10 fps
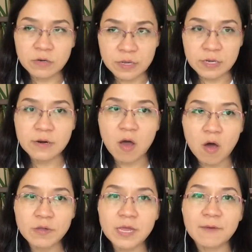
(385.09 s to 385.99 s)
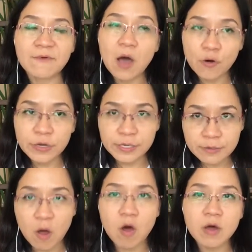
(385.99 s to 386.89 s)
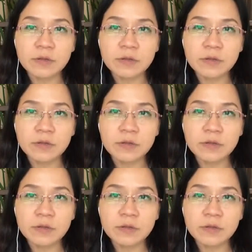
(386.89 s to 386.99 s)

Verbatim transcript: kỹ rõ nha và hỏi kỹ rõ